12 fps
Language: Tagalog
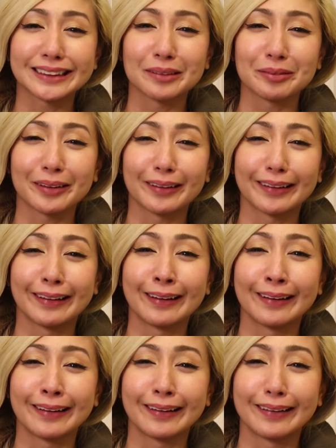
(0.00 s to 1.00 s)
Naisip ko
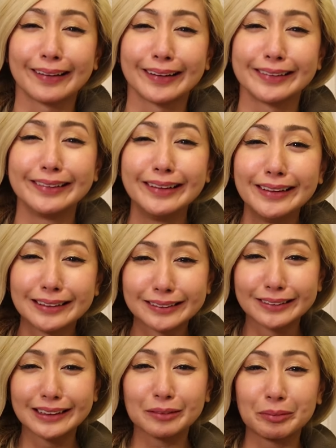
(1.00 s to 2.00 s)
nun!
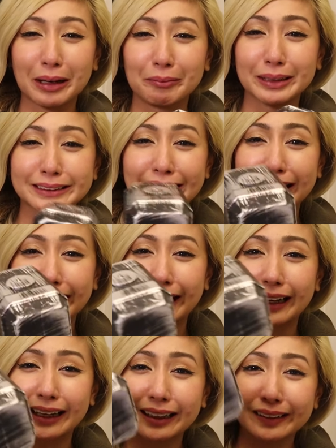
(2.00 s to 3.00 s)
So, nagbabasa
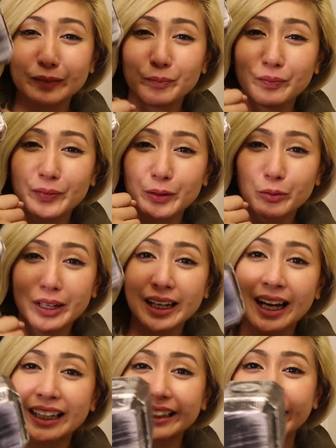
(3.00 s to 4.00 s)
ka,
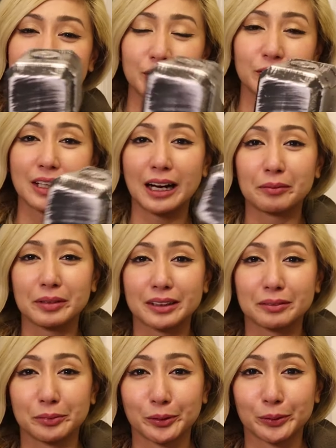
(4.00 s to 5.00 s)
one hand lang yung
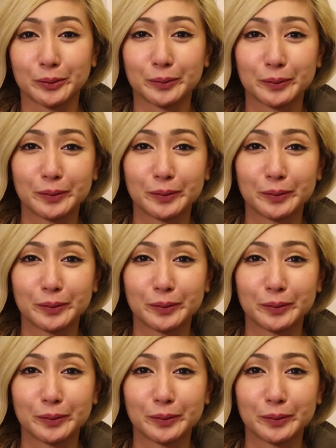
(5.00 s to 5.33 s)
gamit mo.